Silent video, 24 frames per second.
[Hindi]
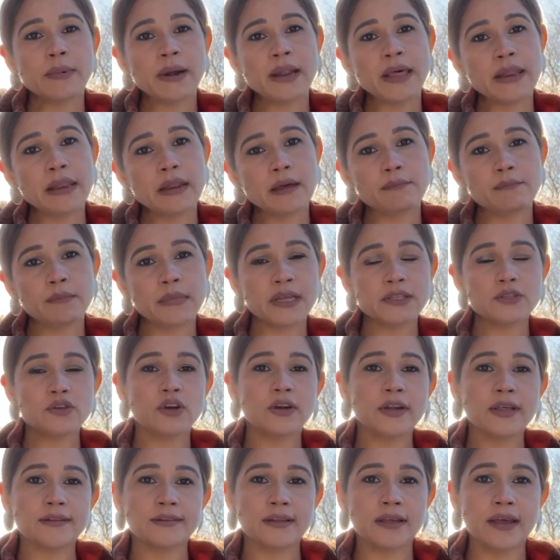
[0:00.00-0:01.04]
बड़ा लंबा
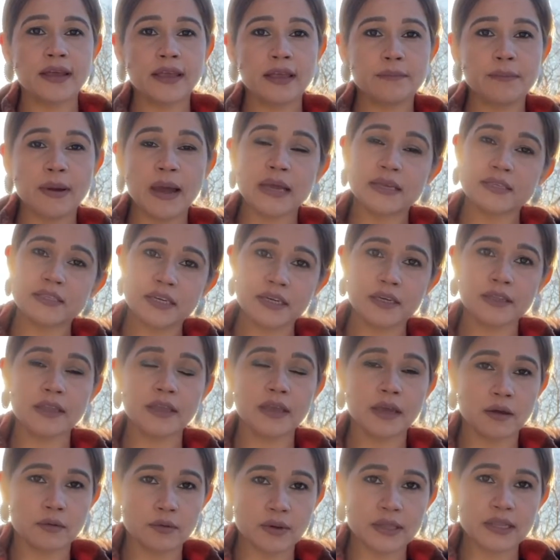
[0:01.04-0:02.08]
चौड़ा सा एक भाषण
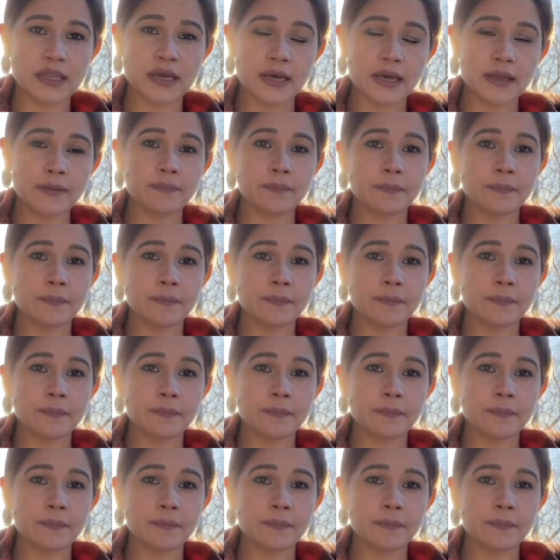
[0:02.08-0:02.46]
दिया हुआ था